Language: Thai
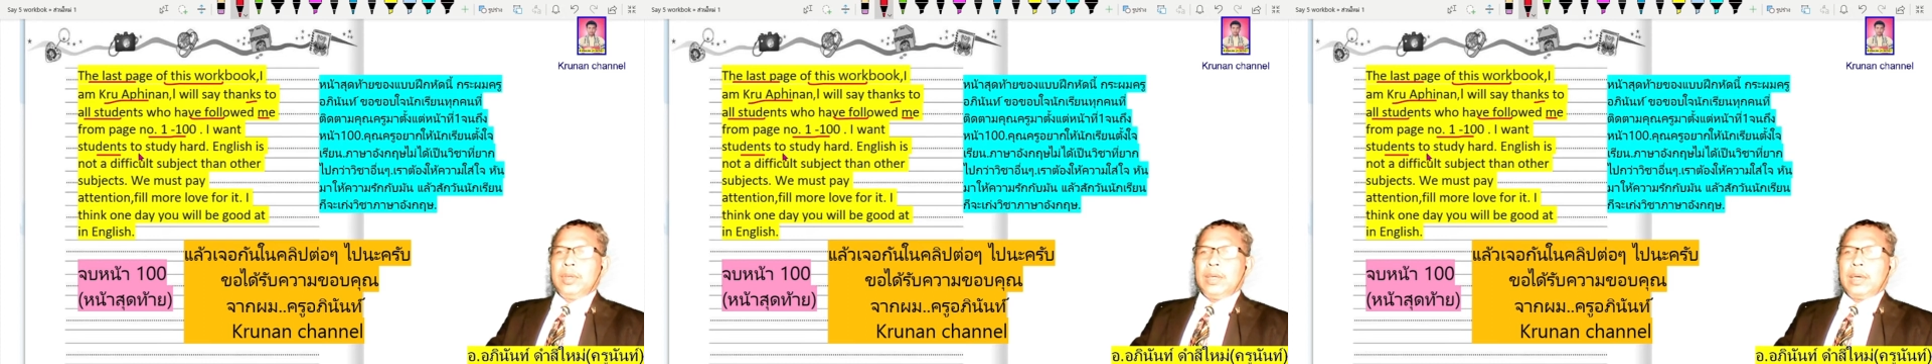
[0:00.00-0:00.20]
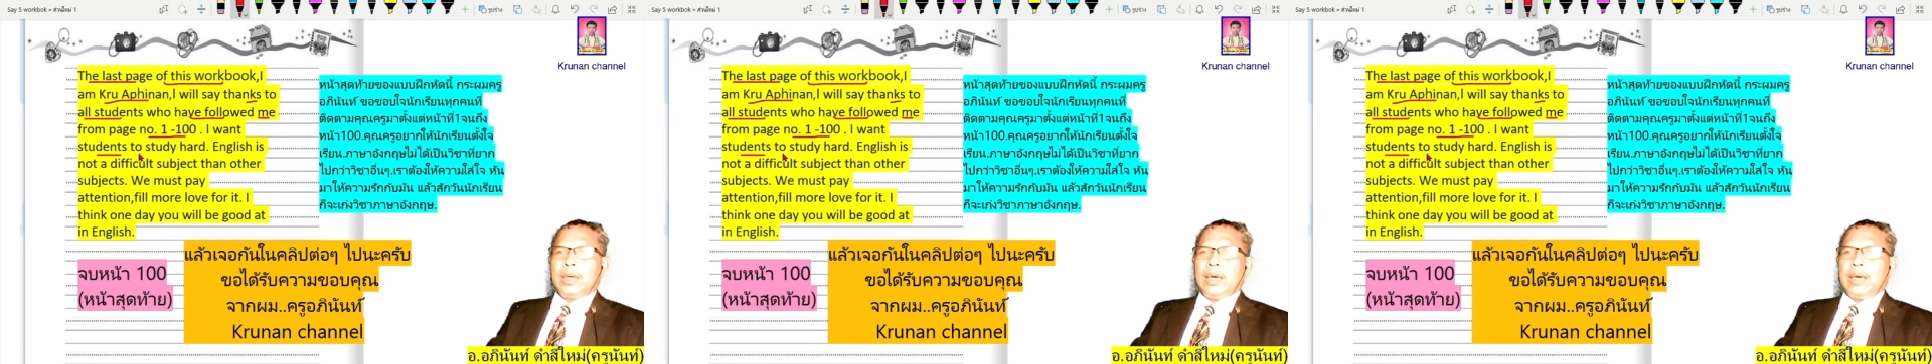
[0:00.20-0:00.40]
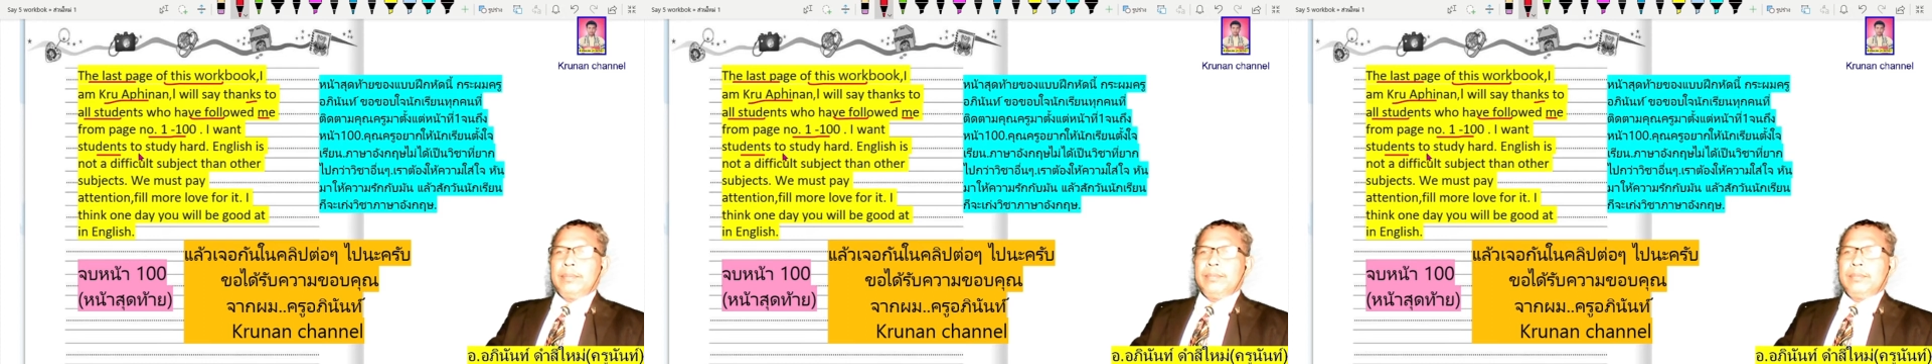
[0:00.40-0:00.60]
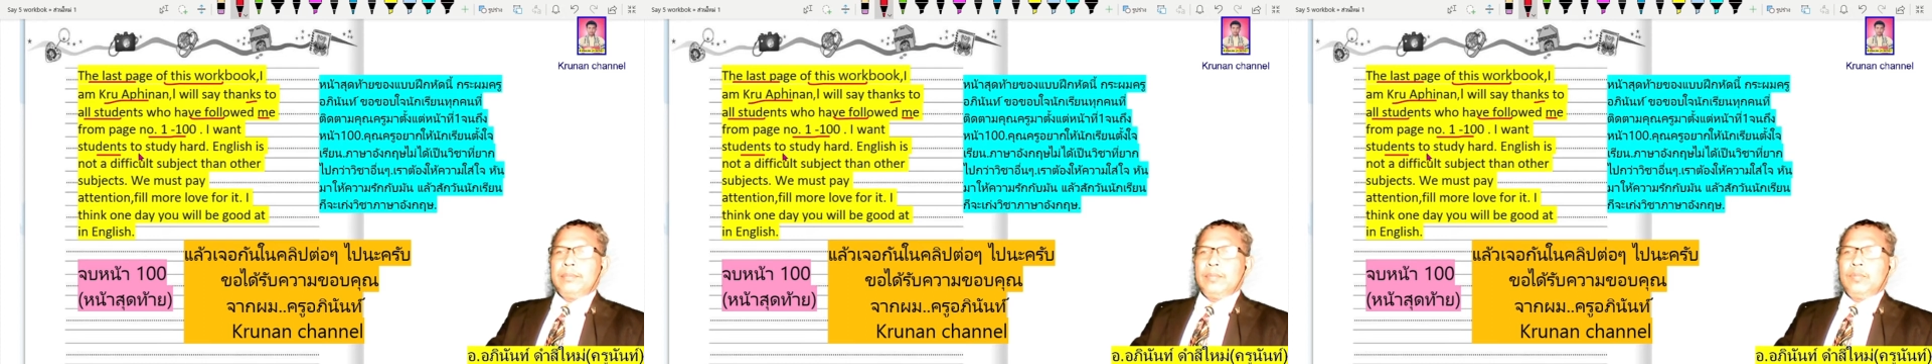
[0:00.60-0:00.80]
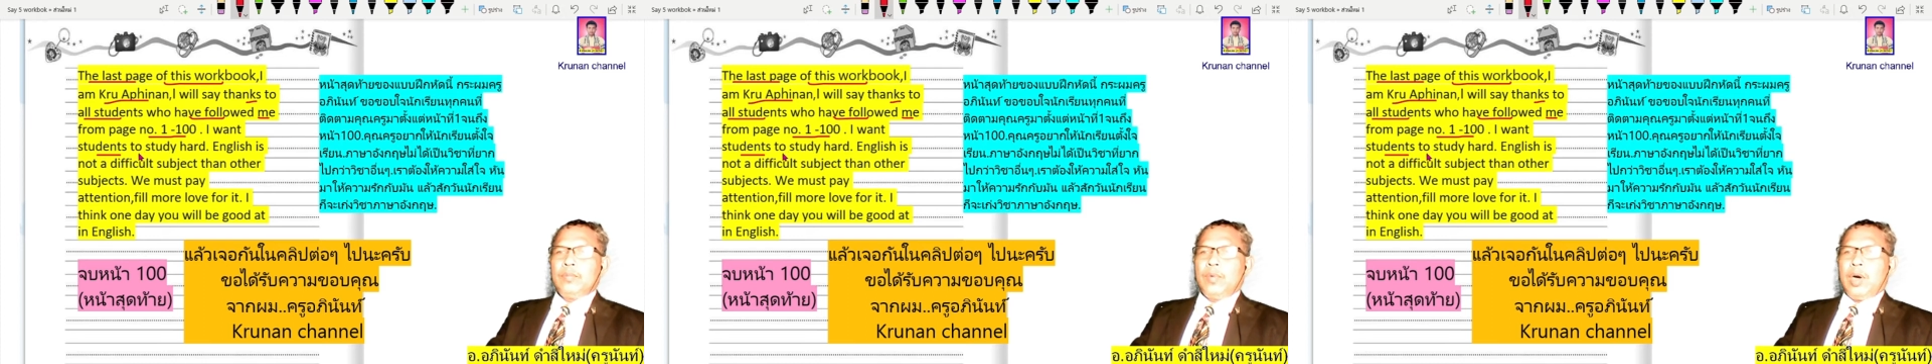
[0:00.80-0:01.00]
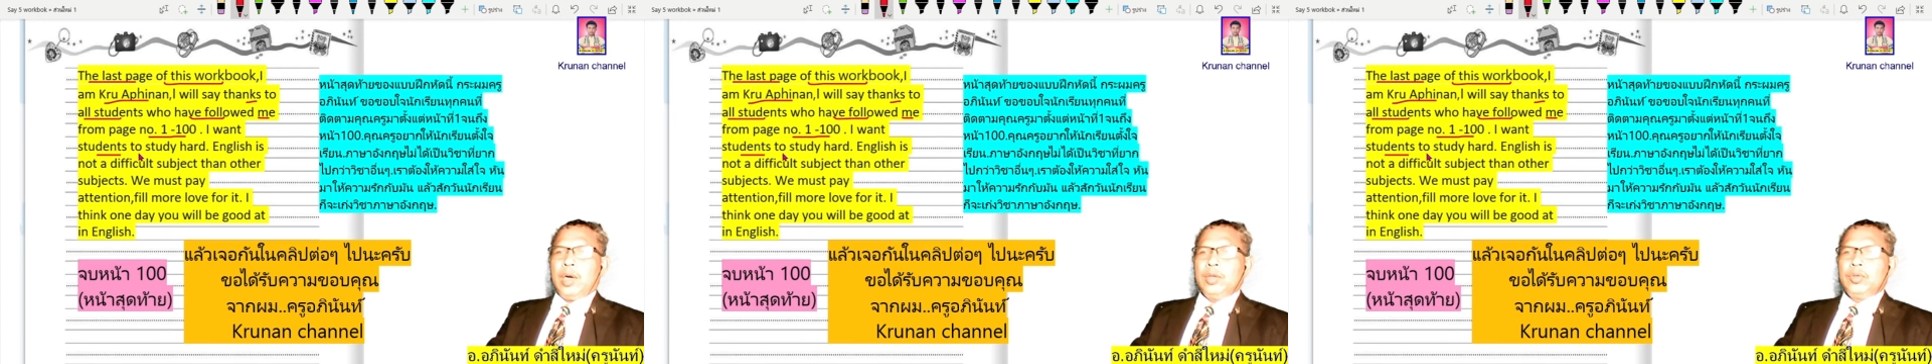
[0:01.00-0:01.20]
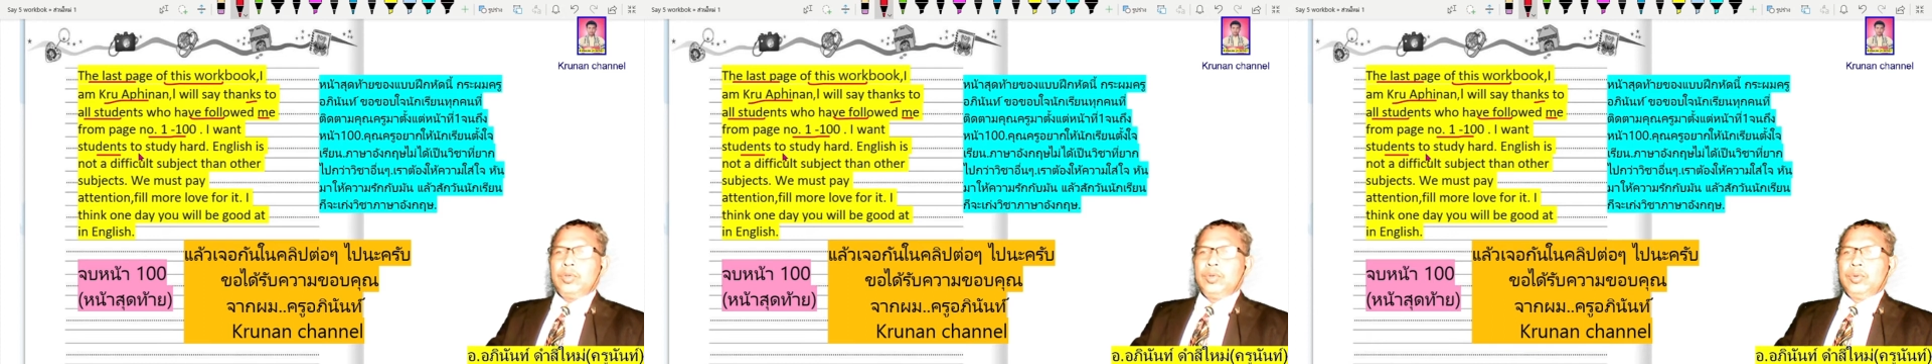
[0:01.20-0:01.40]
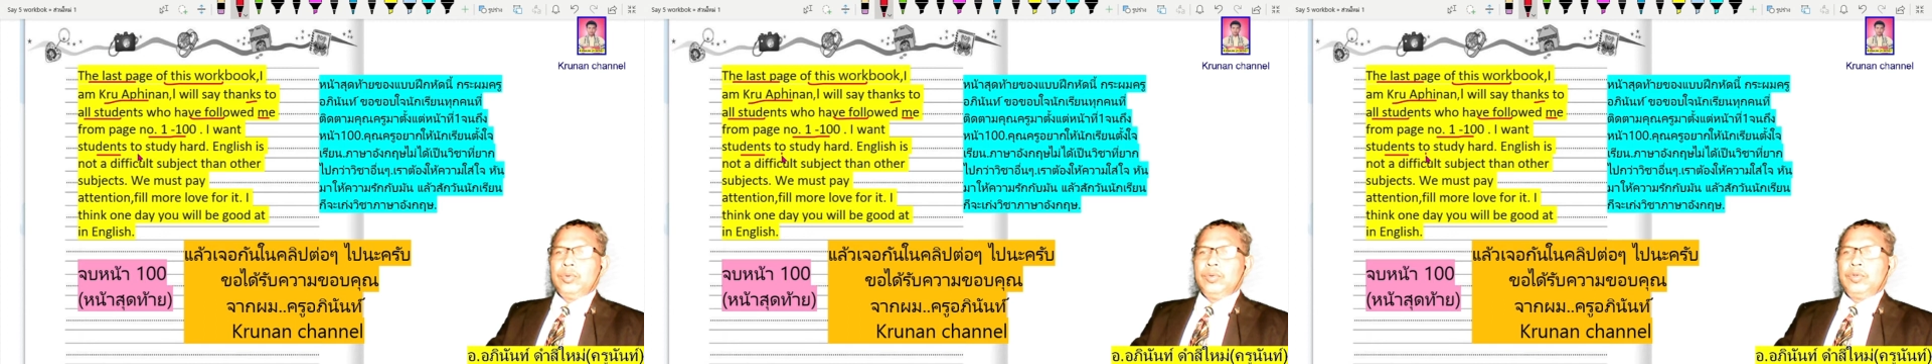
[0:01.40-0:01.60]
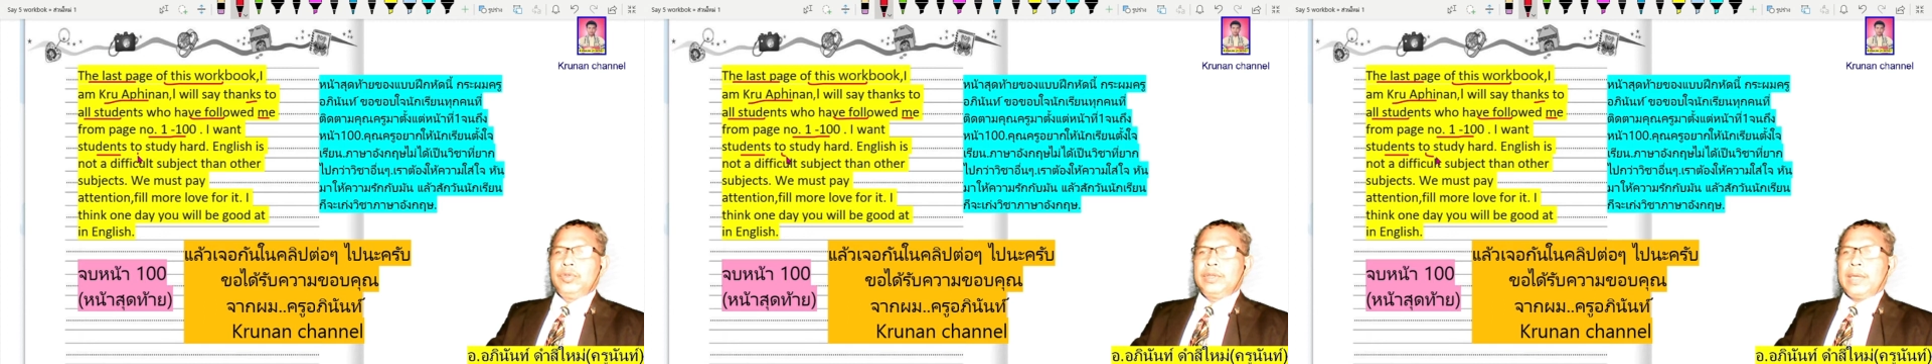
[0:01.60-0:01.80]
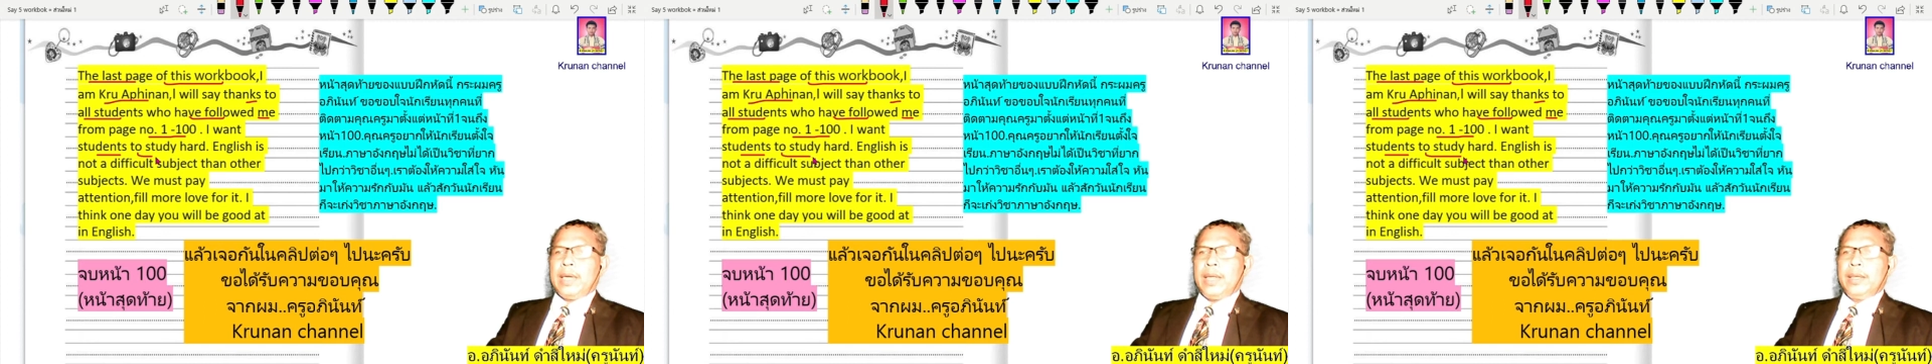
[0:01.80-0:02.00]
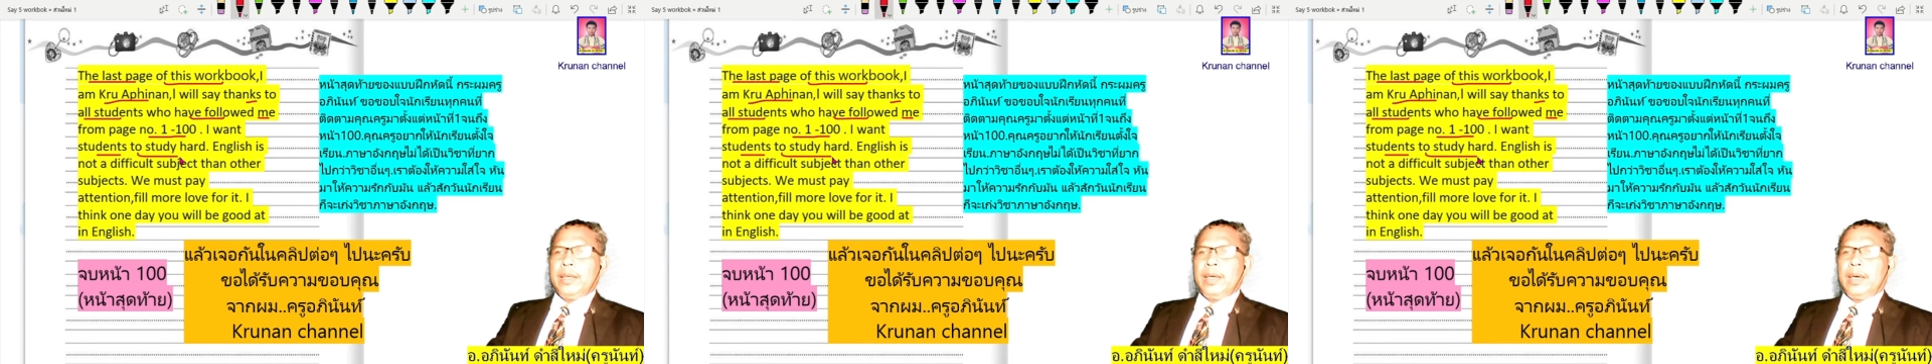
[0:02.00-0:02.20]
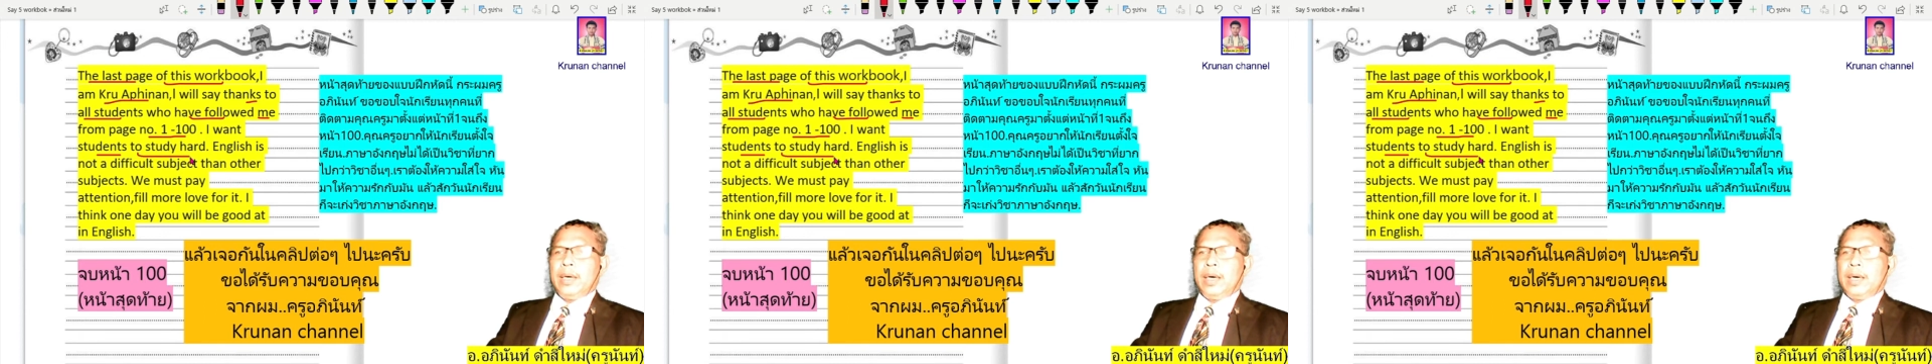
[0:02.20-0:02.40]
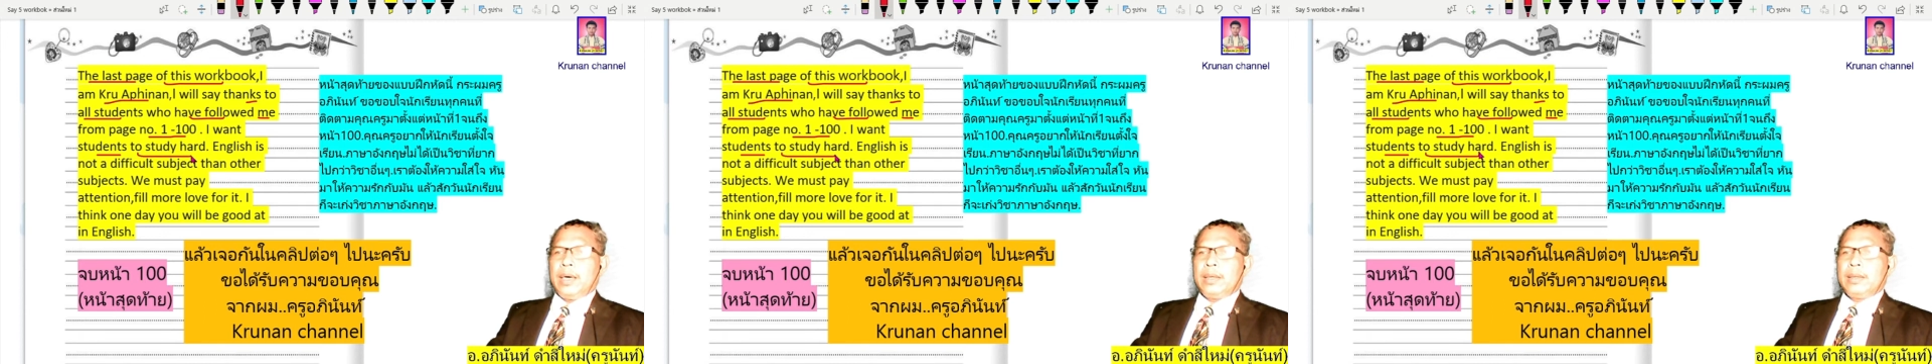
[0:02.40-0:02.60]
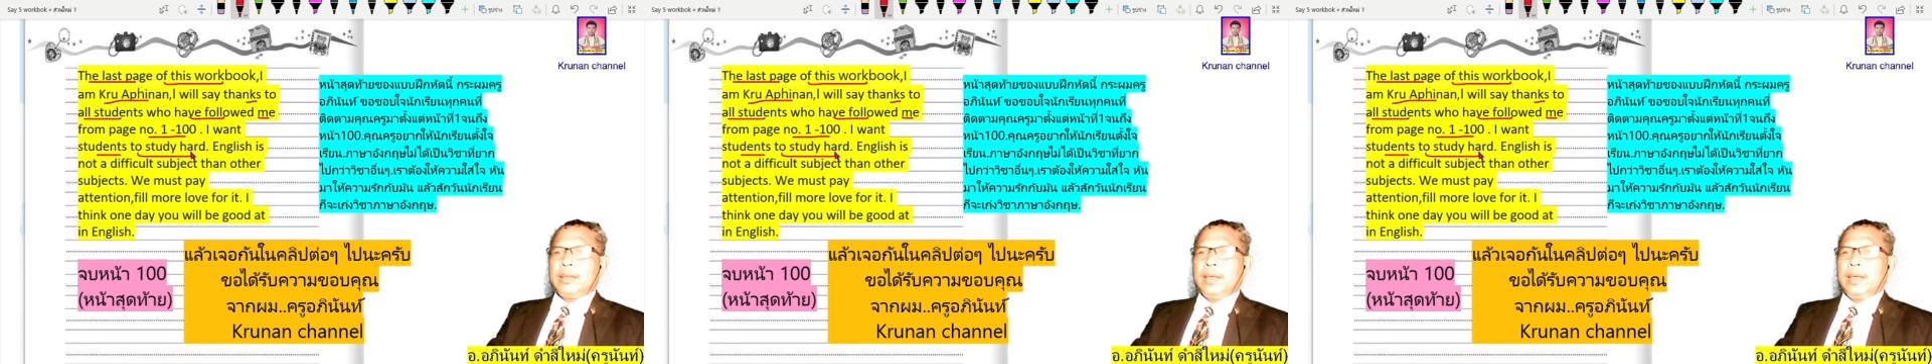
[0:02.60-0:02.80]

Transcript: นะครับ want to study hard